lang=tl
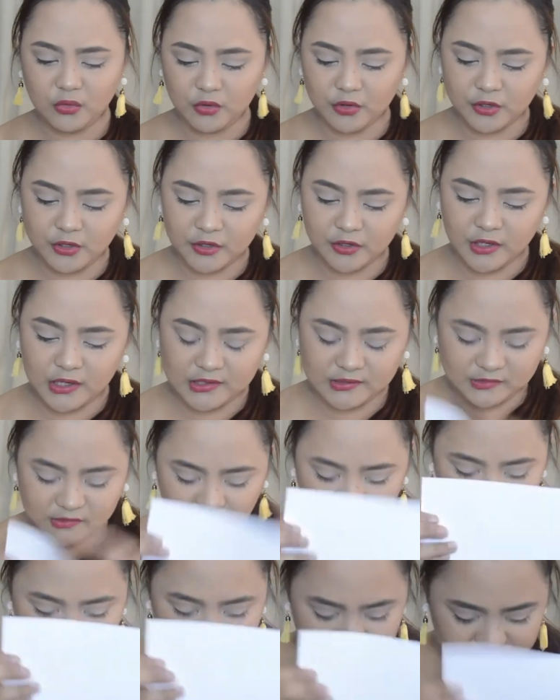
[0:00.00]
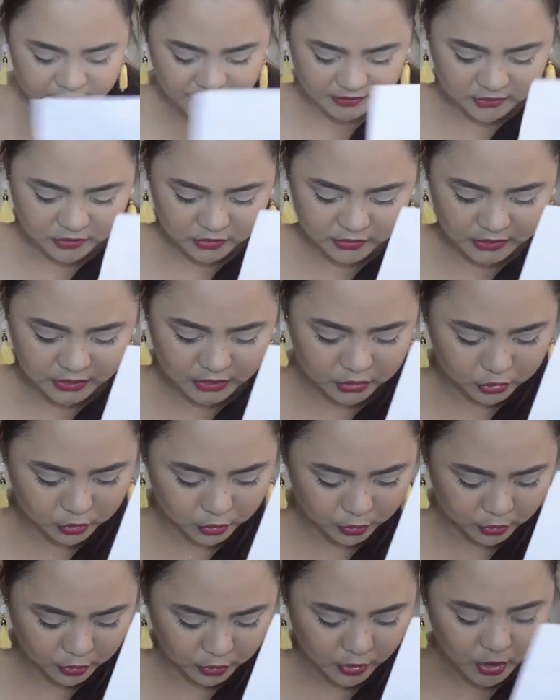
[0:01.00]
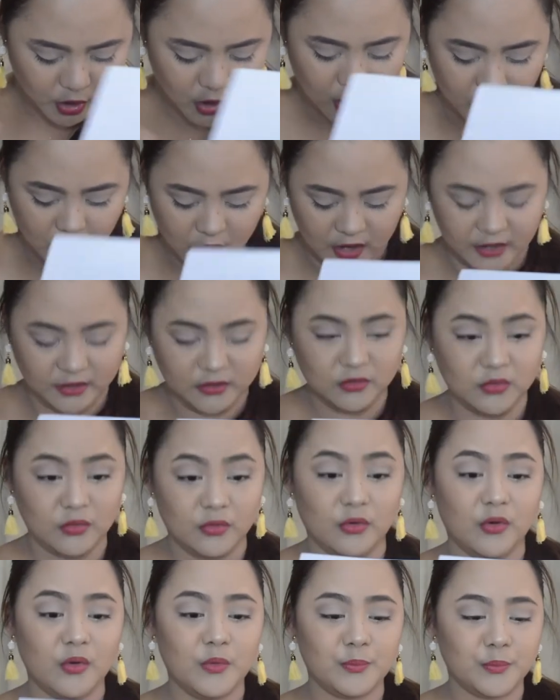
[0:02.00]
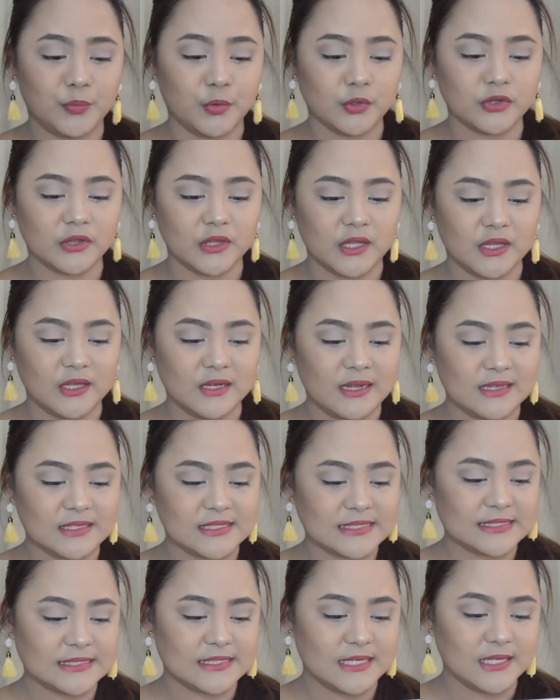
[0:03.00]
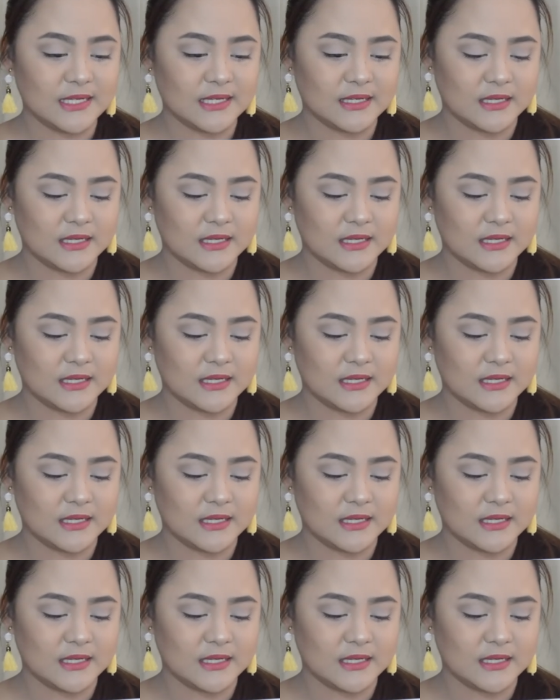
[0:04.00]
Or it's something that you need to, ano, put in a stick?